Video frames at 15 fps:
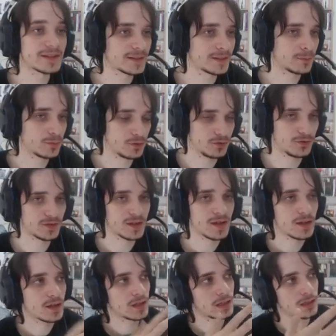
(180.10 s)
certains bonus.
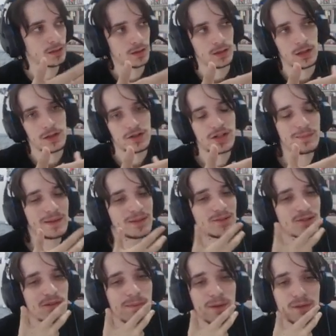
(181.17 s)
Je sais pas ce
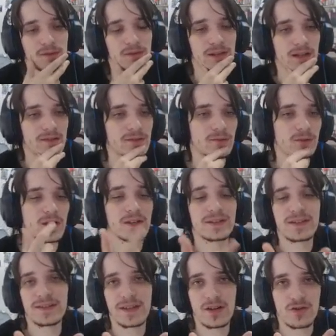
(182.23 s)
que j'en pense de ça, il faudra
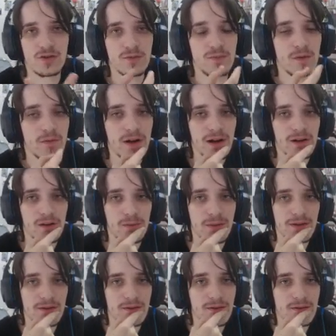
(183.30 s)
tester le jeu pour voir, euh,
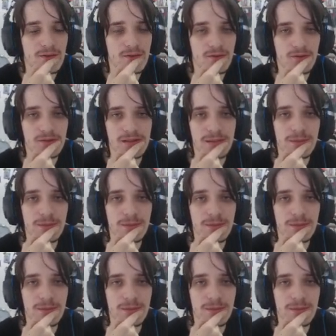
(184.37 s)
mais euh, je ne sais